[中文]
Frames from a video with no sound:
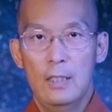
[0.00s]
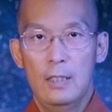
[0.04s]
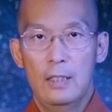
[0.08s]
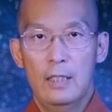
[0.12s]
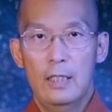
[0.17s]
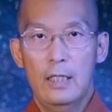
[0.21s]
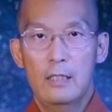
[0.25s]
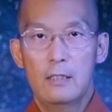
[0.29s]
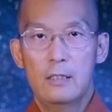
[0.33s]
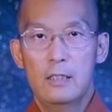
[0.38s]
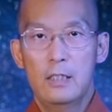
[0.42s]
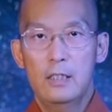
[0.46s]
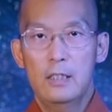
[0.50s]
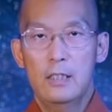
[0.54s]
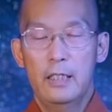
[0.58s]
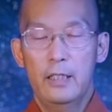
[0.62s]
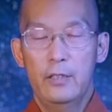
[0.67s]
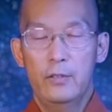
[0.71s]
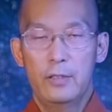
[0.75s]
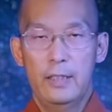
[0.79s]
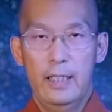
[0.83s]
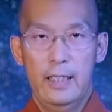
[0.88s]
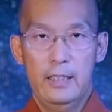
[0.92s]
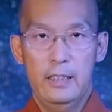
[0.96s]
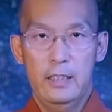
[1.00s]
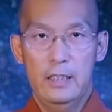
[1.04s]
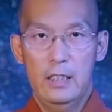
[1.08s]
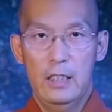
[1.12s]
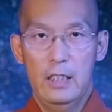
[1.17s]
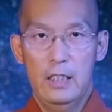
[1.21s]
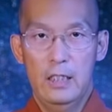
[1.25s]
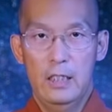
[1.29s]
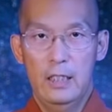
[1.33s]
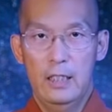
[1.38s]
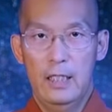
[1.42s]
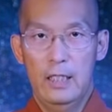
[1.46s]
刚好前几天我带企
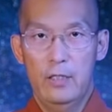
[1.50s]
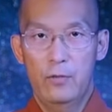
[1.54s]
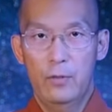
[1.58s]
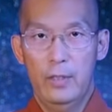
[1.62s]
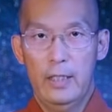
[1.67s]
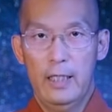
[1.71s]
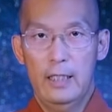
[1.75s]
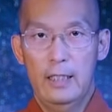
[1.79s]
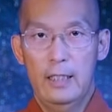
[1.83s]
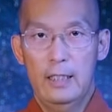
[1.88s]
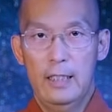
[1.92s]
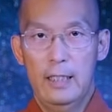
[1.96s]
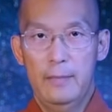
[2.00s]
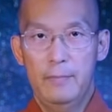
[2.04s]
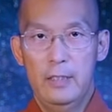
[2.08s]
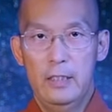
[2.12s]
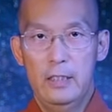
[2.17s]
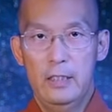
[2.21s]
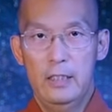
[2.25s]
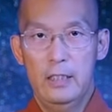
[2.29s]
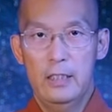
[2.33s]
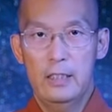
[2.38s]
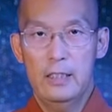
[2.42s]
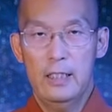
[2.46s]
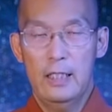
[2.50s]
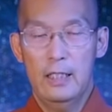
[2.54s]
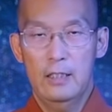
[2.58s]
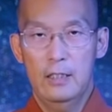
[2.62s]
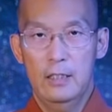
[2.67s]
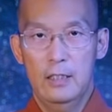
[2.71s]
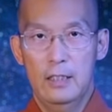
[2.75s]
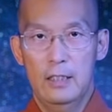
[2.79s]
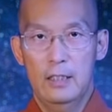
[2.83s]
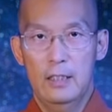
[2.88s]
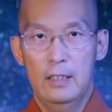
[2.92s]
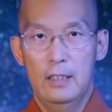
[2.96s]
业营呢，我看到他们介绍
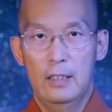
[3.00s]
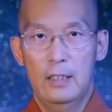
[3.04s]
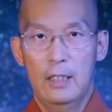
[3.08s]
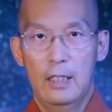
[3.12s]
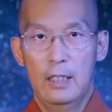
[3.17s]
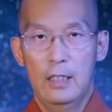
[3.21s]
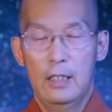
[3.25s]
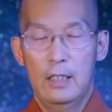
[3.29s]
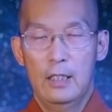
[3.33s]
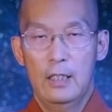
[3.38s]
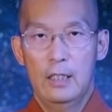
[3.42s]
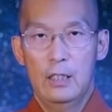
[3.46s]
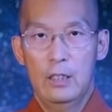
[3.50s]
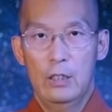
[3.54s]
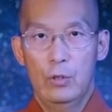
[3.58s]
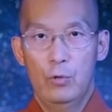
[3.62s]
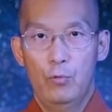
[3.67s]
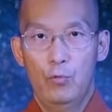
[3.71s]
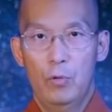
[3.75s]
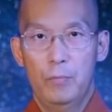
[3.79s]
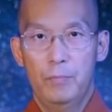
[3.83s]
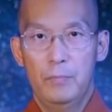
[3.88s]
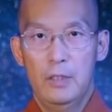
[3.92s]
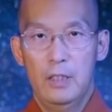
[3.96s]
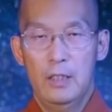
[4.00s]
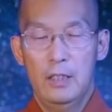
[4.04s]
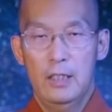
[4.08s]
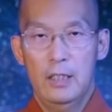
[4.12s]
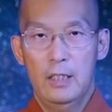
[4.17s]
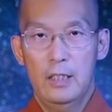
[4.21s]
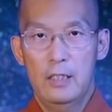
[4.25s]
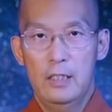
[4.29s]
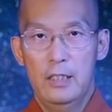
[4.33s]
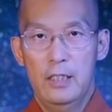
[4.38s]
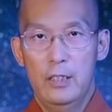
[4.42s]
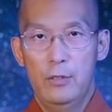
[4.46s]
那个我们的那
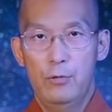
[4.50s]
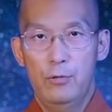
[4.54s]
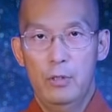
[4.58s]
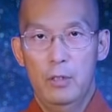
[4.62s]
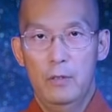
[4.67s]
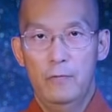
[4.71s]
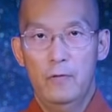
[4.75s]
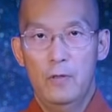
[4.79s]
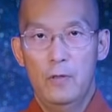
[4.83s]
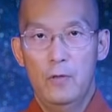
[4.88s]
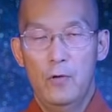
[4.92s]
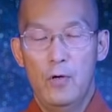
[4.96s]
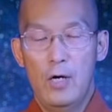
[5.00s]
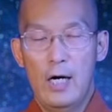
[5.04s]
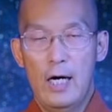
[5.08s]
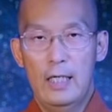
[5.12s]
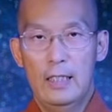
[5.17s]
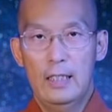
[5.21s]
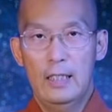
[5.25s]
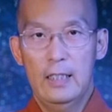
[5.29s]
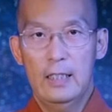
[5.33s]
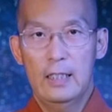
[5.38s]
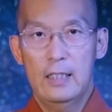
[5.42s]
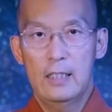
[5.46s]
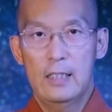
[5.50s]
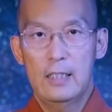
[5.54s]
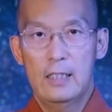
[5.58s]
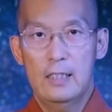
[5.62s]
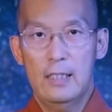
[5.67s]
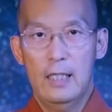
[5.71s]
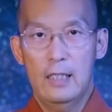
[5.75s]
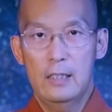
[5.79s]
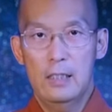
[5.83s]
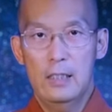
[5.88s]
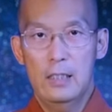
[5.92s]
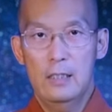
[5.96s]
个千岁风华那个
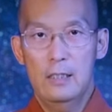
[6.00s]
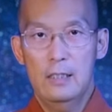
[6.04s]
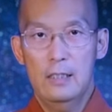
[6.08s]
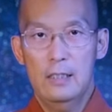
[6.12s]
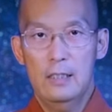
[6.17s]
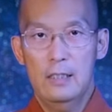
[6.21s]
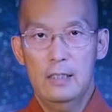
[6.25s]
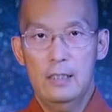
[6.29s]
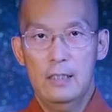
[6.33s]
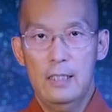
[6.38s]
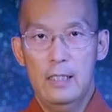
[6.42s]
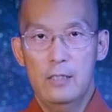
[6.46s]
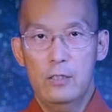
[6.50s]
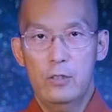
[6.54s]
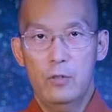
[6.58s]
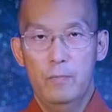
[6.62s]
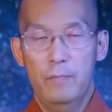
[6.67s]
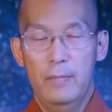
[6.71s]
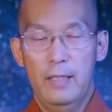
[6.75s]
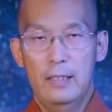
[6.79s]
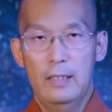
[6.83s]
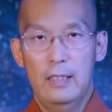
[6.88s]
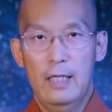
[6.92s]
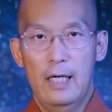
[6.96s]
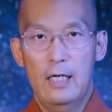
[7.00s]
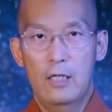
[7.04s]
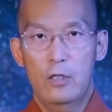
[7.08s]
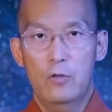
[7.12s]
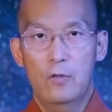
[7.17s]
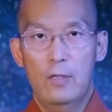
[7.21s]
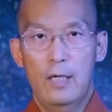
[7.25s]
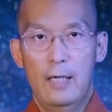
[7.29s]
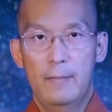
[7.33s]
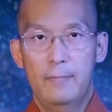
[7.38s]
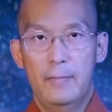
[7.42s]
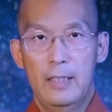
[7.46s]
长青赞颂班的阿
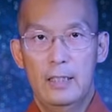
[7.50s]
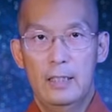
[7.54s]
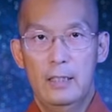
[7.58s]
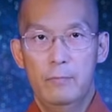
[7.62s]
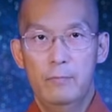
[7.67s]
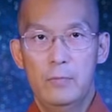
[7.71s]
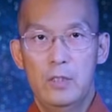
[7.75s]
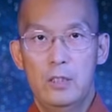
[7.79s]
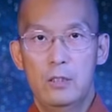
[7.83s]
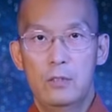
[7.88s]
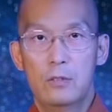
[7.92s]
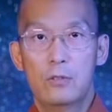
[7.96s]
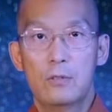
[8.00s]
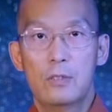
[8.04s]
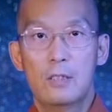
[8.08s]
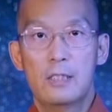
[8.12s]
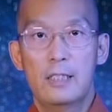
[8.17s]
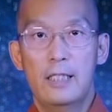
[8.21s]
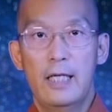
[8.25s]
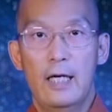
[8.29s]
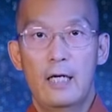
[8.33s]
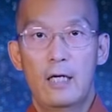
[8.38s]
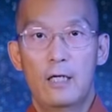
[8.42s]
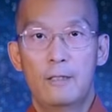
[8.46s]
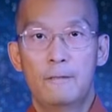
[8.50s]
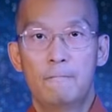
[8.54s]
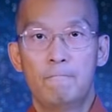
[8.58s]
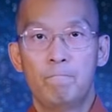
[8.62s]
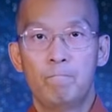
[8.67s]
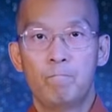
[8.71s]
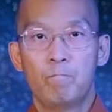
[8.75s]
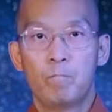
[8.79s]
公阿妈，他们其实就是这样哦，